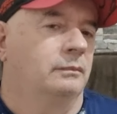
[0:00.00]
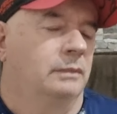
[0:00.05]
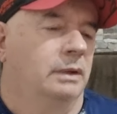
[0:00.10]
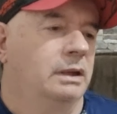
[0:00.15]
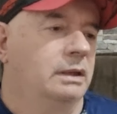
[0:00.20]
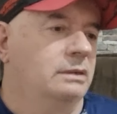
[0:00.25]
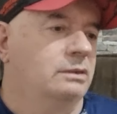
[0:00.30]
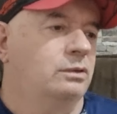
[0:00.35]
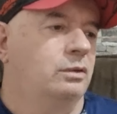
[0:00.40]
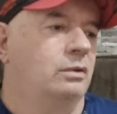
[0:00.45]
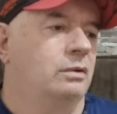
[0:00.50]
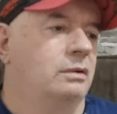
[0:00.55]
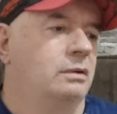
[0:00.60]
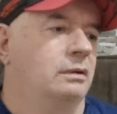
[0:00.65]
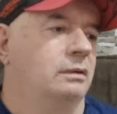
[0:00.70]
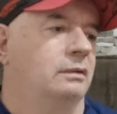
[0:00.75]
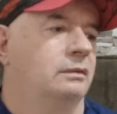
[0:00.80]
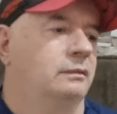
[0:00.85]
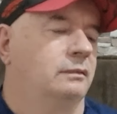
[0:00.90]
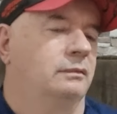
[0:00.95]
Entrou,
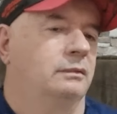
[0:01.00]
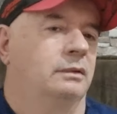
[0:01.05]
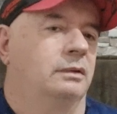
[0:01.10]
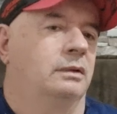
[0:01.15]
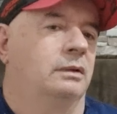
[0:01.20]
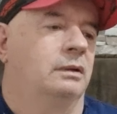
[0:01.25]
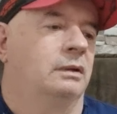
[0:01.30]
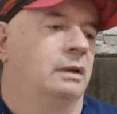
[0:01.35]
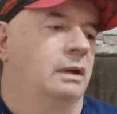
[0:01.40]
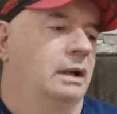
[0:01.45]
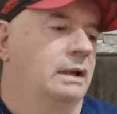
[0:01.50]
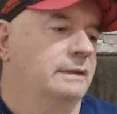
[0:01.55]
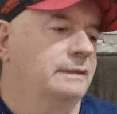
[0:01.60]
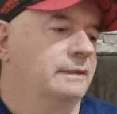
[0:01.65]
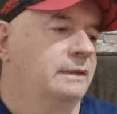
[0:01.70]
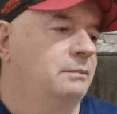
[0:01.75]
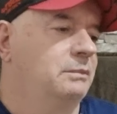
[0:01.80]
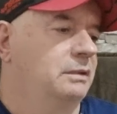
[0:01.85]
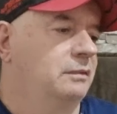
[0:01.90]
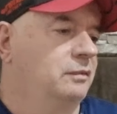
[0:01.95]

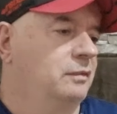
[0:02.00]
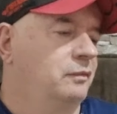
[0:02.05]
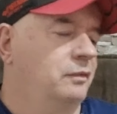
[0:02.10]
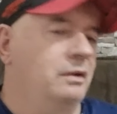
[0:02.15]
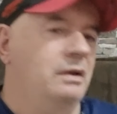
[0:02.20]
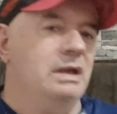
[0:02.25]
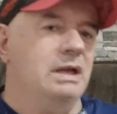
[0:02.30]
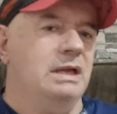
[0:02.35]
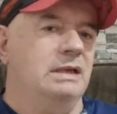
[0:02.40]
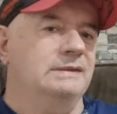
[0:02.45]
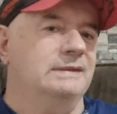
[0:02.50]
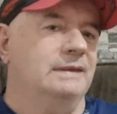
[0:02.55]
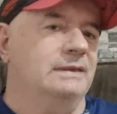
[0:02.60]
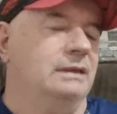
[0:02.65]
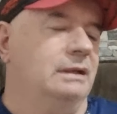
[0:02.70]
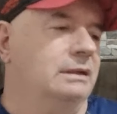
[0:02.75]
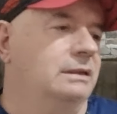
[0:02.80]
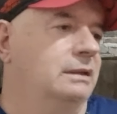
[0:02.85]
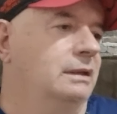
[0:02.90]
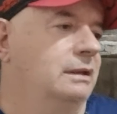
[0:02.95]
assim me viu, falou, é, você
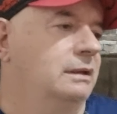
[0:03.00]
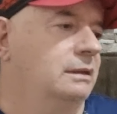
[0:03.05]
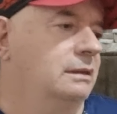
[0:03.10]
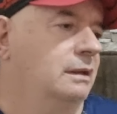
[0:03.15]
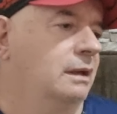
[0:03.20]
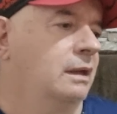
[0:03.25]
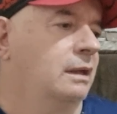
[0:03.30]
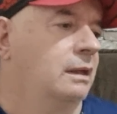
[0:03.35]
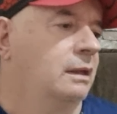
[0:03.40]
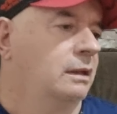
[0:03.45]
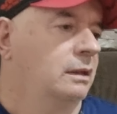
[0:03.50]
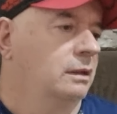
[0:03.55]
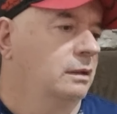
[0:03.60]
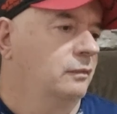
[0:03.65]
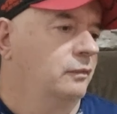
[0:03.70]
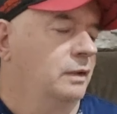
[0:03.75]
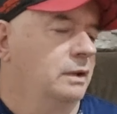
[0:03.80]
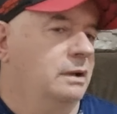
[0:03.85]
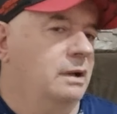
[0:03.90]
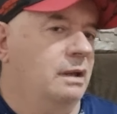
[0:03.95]
tá aqui ainda?
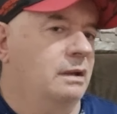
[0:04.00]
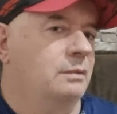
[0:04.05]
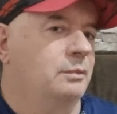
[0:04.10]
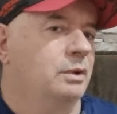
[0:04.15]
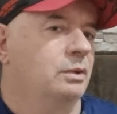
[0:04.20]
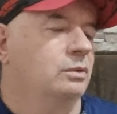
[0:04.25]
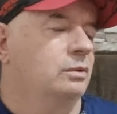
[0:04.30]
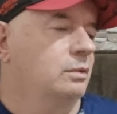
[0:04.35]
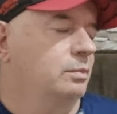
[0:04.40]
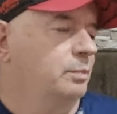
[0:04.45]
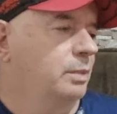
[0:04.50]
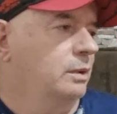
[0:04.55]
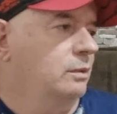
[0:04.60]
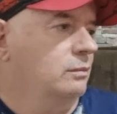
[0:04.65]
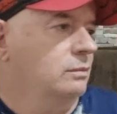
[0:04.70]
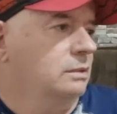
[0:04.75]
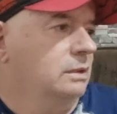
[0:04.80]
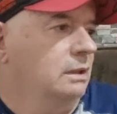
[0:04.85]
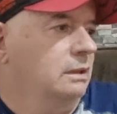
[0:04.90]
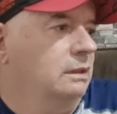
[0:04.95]
Eu falei, caramba, eu tô
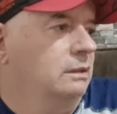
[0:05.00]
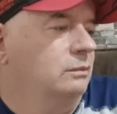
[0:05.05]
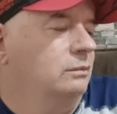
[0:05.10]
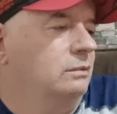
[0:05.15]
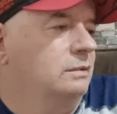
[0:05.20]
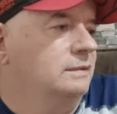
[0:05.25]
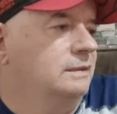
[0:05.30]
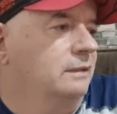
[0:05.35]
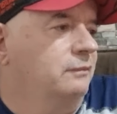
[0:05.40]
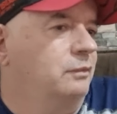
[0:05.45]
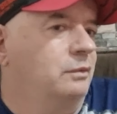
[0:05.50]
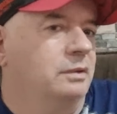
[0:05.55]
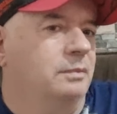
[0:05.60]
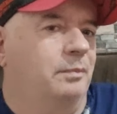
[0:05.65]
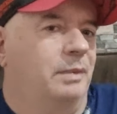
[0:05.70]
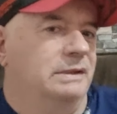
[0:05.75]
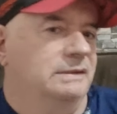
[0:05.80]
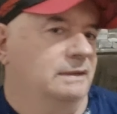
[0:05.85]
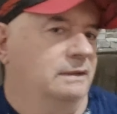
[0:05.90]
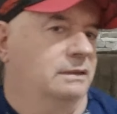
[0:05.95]
perguntando aí do ônibus aí, falou que
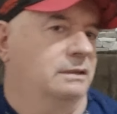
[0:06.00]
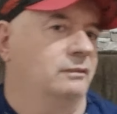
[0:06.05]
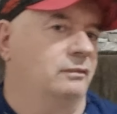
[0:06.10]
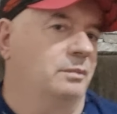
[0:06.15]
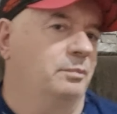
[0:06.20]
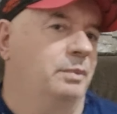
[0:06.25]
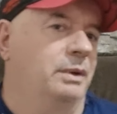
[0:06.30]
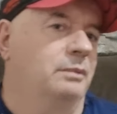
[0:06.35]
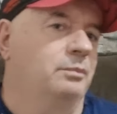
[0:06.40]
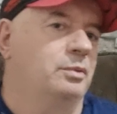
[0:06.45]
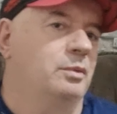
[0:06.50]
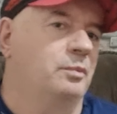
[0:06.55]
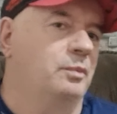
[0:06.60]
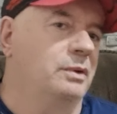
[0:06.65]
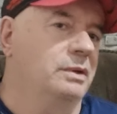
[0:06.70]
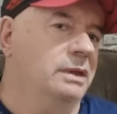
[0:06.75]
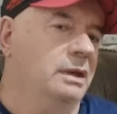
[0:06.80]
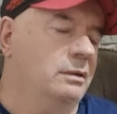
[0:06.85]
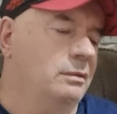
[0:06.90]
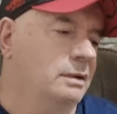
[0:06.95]
passa aqui, eu vou pro
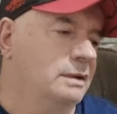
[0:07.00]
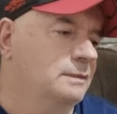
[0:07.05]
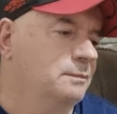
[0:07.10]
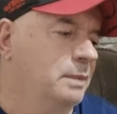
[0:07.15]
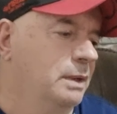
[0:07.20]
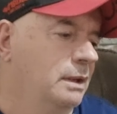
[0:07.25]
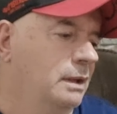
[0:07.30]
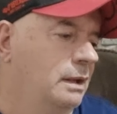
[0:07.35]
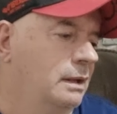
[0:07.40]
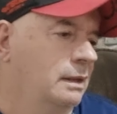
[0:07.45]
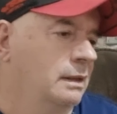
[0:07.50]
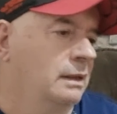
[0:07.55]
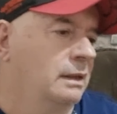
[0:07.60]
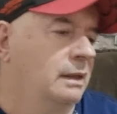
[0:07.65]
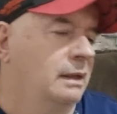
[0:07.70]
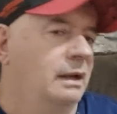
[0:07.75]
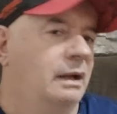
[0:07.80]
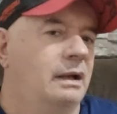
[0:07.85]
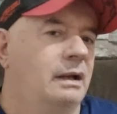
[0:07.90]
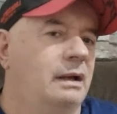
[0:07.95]
ponto agora é, esperar.
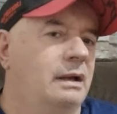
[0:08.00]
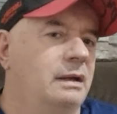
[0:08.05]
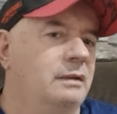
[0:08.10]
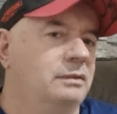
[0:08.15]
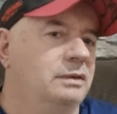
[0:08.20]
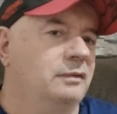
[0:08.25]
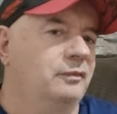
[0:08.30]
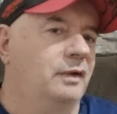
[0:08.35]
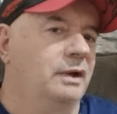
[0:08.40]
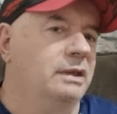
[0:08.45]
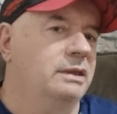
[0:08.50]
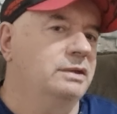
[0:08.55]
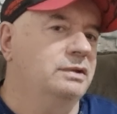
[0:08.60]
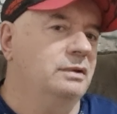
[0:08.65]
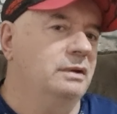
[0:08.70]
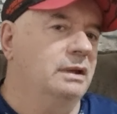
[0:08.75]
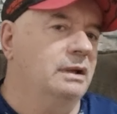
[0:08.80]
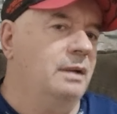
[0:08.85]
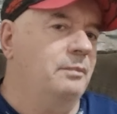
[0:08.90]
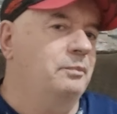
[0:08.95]
Ah, eu te falei,
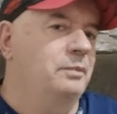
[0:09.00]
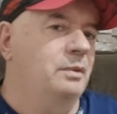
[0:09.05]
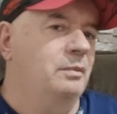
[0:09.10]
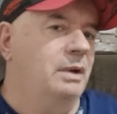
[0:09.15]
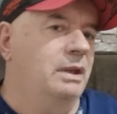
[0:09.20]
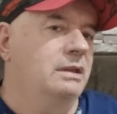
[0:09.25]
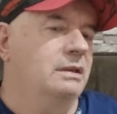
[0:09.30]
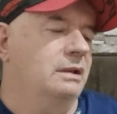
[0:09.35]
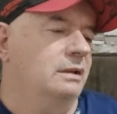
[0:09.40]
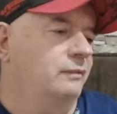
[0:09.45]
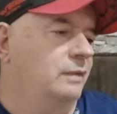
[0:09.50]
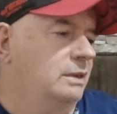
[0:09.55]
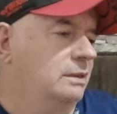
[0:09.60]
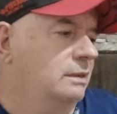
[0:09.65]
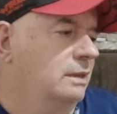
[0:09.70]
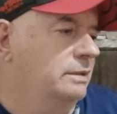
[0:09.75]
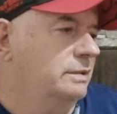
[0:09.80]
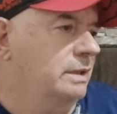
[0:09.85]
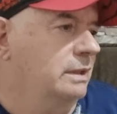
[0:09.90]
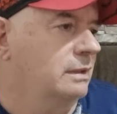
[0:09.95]
deixa eu ligar pro meu marido que ele vai
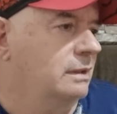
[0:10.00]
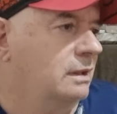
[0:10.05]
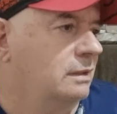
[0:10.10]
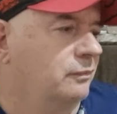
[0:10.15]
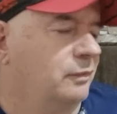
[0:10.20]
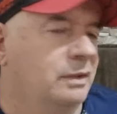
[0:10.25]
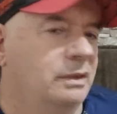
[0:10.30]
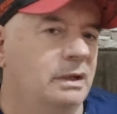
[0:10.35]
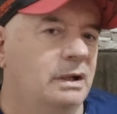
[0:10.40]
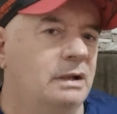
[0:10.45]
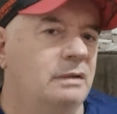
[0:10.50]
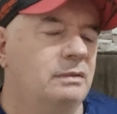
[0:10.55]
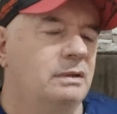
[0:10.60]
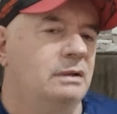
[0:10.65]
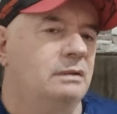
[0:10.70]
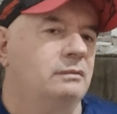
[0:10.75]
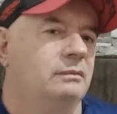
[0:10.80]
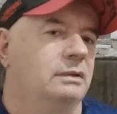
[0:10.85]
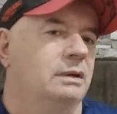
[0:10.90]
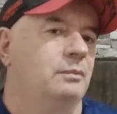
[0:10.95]
te deixar em casa. Eu falei, não,
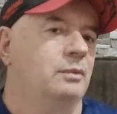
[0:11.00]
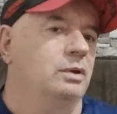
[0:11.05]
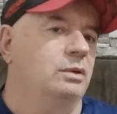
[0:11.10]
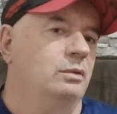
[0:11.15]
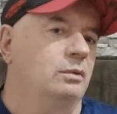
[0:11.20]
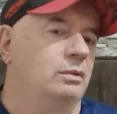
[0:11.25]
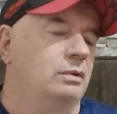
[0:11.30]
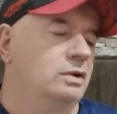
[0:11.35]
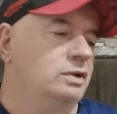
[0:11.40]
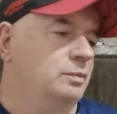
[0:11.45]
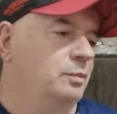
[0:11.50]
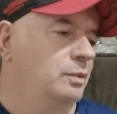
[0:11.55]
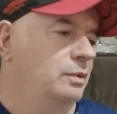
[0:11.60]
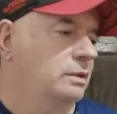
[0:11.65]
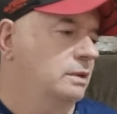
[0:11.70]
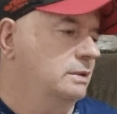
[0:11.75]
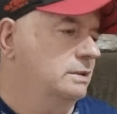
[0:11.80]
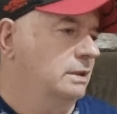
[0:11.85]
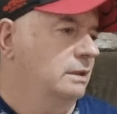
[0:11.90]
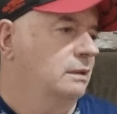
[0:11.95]
não, é muito longe, pô,
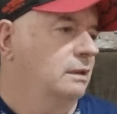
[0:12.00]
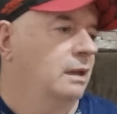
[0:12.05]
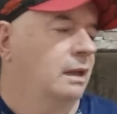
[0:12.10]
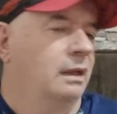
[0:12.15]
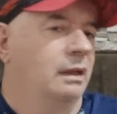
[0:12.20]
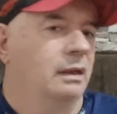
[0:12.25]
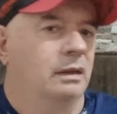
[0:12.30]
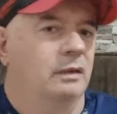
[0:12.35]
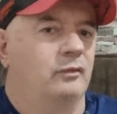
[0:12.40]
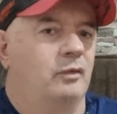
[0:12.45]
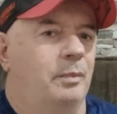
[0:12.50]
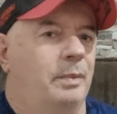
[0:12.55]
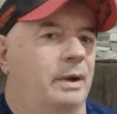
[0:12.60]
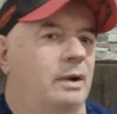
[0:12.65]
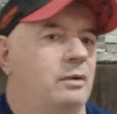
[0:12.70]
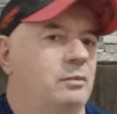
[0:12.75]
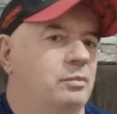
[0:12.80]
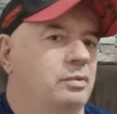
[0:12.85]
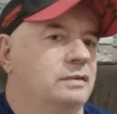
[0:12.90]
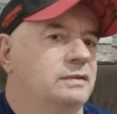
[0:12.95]
deixa aí. Eu vou
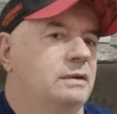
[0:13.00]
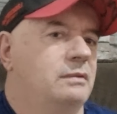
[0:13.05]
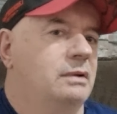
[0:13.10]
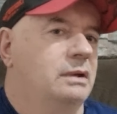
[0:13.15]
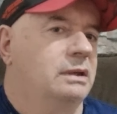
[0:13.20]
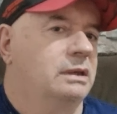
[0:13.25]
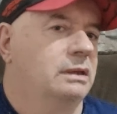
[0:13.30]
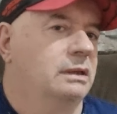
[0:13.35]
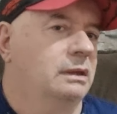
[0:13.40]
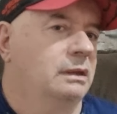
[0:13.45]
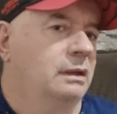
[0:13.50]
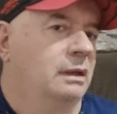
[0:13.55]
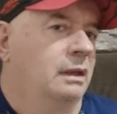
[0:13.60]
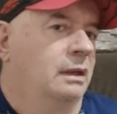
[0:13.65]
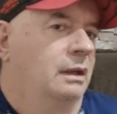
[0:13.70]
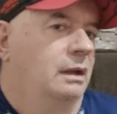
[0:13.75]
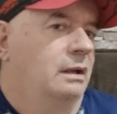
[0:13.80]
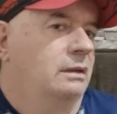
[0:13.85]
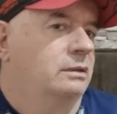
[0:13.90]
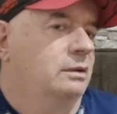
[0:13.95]
pegar o busão aqui,
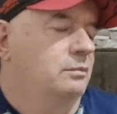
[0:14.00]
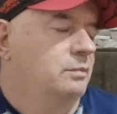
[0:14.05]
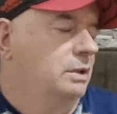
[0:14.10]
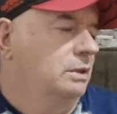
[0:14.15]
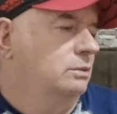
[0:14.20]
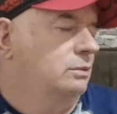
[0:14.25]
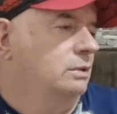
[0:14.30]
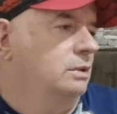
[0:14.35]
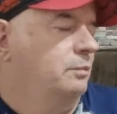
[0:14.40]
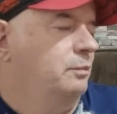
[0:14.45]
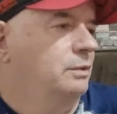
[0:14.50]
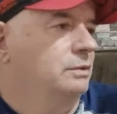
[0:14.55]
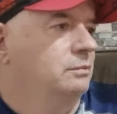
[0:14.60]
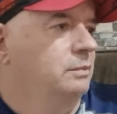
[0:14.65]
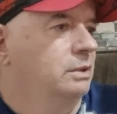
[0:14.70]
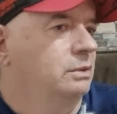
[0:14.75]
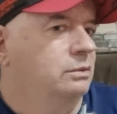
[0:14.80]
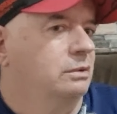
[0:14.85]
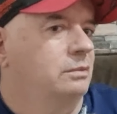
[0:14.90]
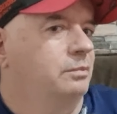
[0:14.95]
até o metrô, depois do
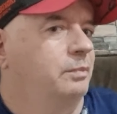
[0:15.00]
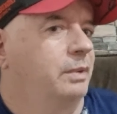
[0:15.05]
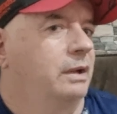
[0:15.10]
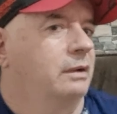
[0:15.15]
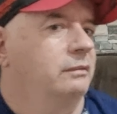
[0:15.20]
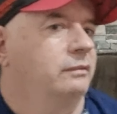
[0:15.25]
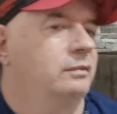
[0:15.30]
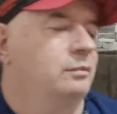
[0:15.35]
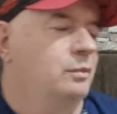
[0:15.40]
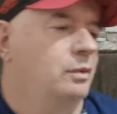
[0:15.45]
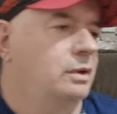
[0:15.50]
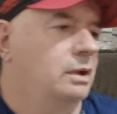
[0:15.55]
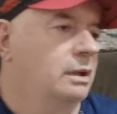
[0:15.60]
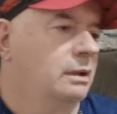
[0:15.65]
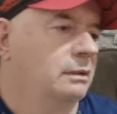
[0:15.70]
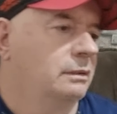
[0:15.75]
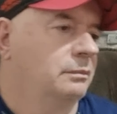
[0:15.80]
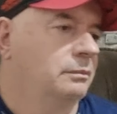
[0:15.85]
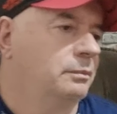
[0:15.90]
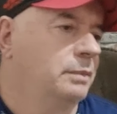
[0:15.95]
metrô eu pego e vou embora.
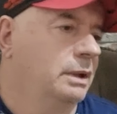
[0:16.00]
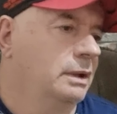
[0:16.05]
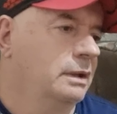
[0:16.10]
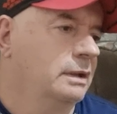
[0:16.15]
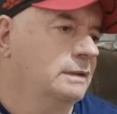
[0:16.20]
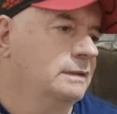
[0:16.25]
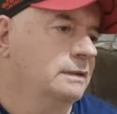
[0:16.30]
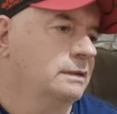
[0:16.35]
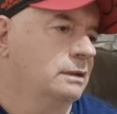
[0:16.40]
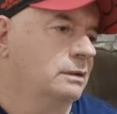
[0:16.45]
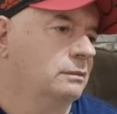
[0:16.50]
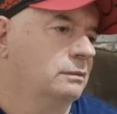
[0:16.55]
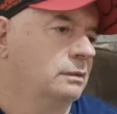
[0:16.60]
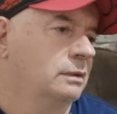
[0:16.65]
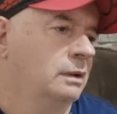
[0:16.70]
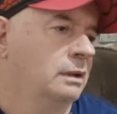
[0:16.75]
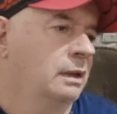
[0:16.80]
Beleza, então.